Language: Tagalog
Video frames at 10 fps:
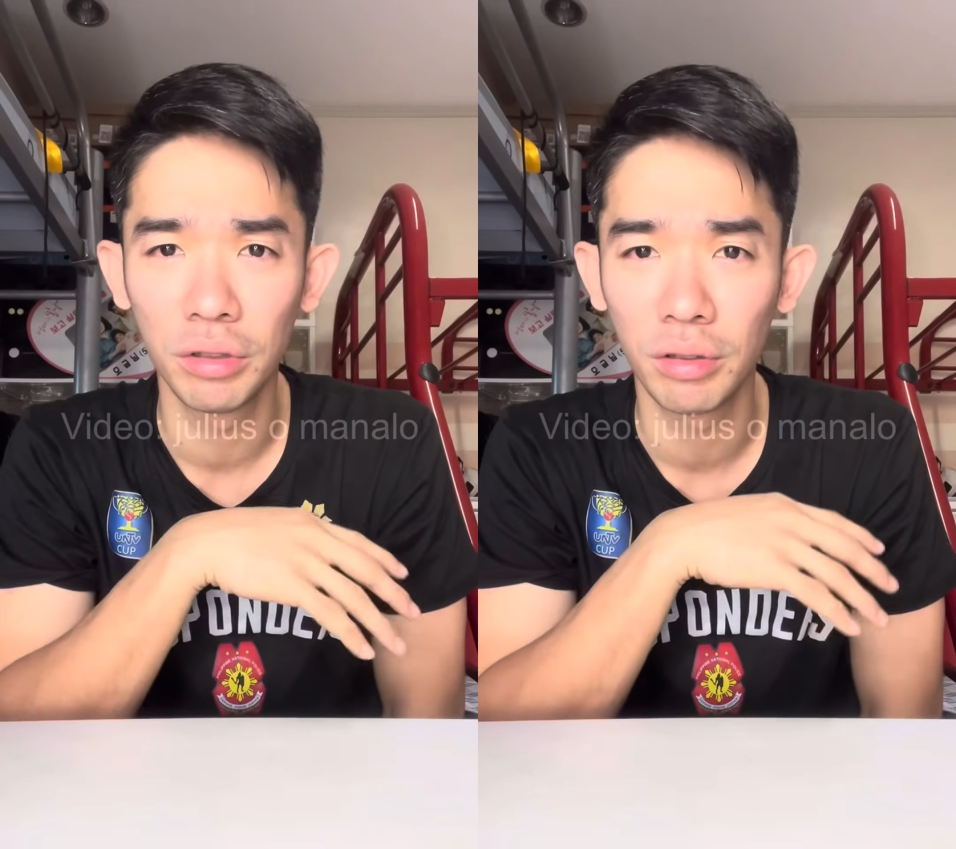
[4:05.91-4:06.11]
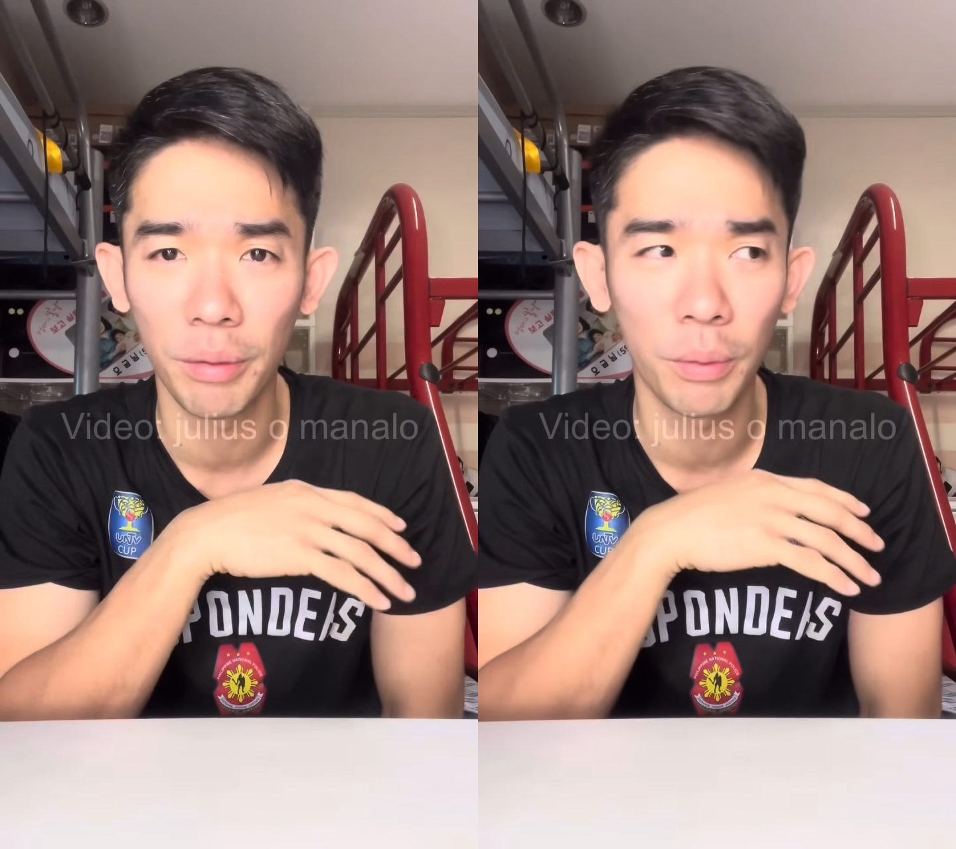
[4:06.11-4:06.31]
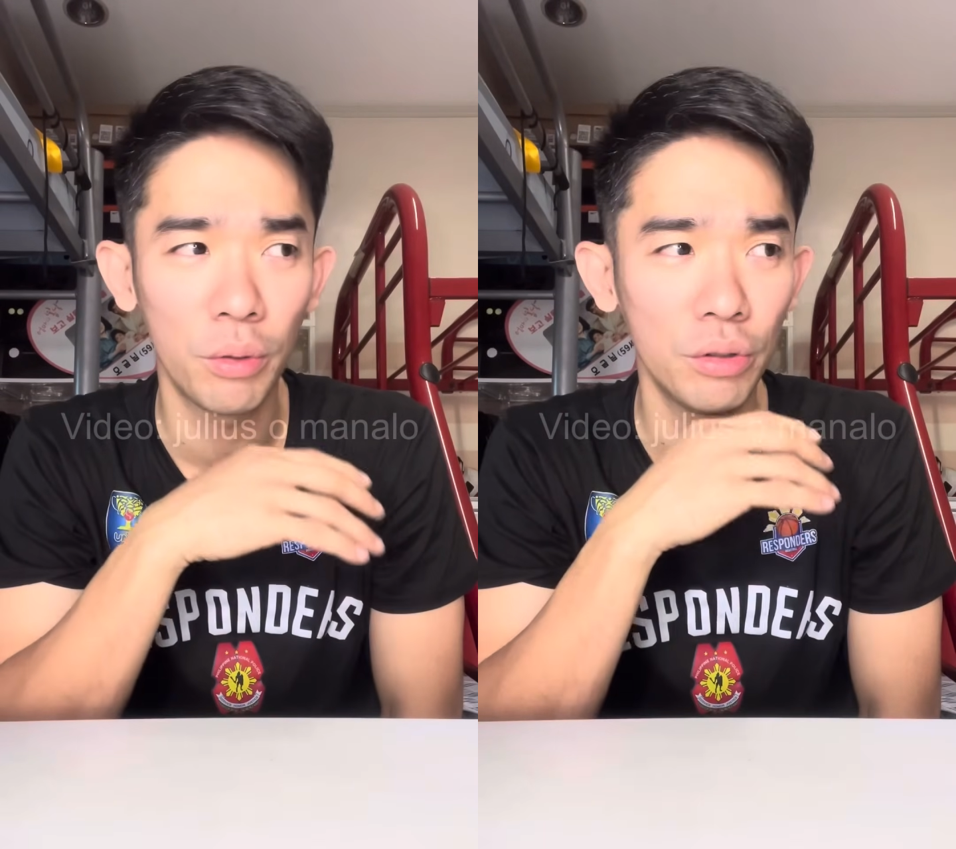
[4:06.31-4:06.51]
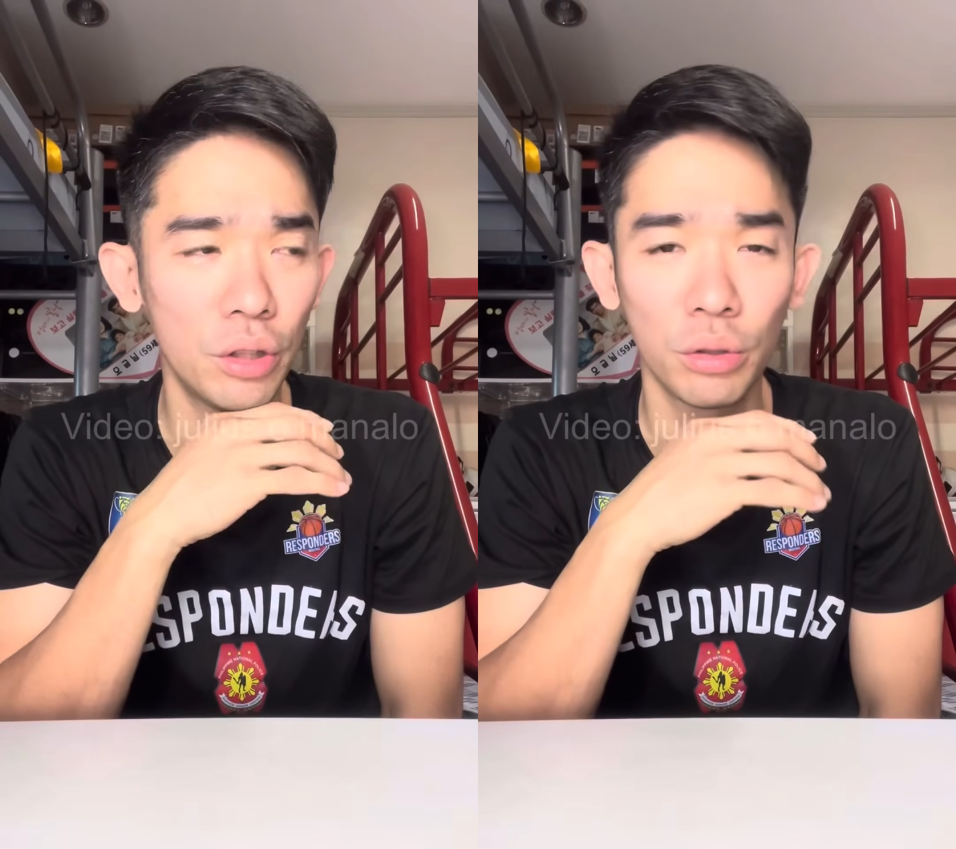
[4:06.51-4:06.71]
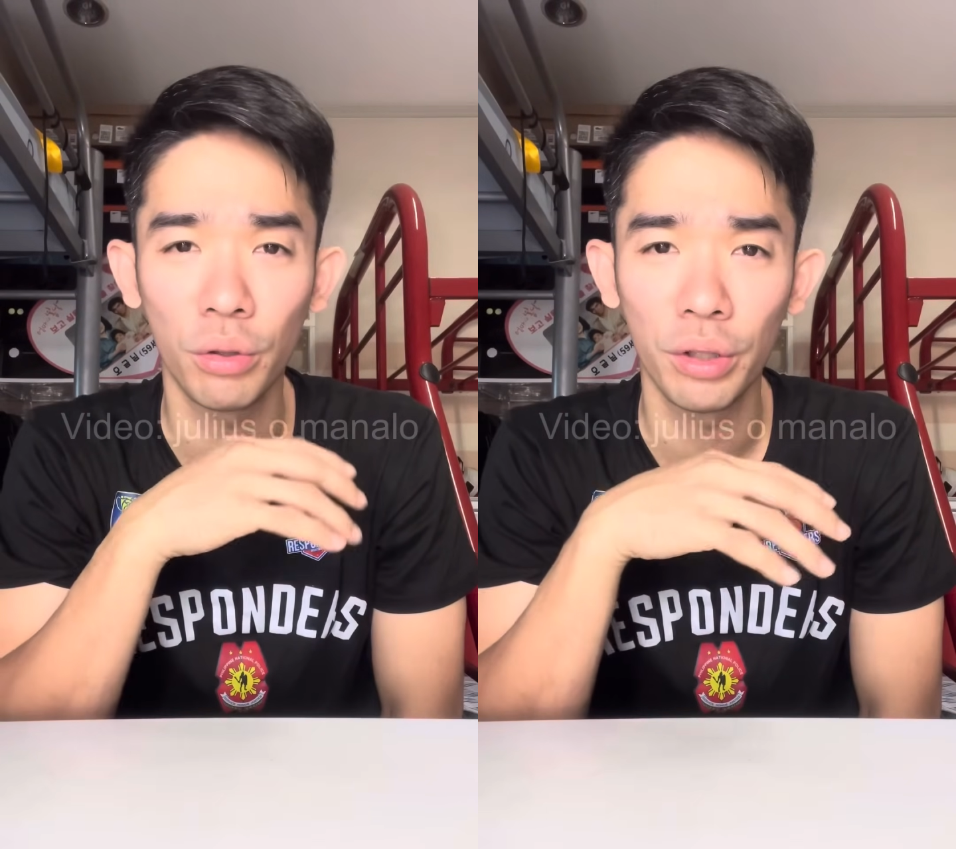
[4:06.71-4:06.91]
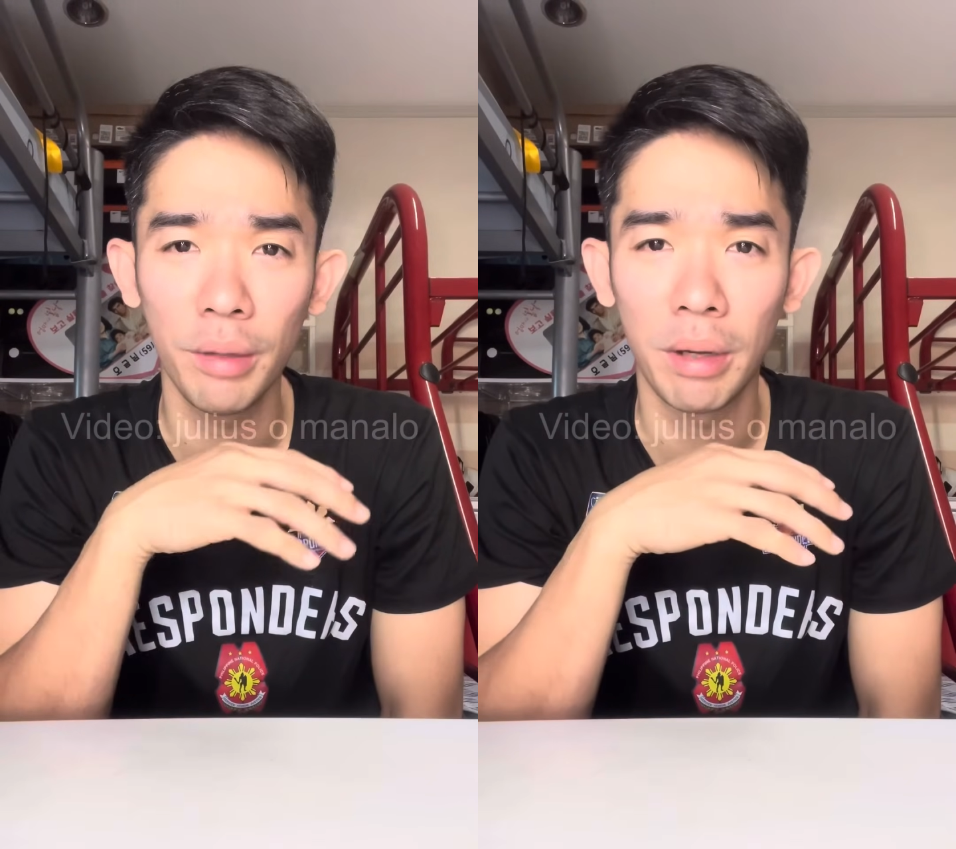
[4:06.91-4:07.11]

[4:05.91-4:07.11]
Sabi ko, hindi totoo yan.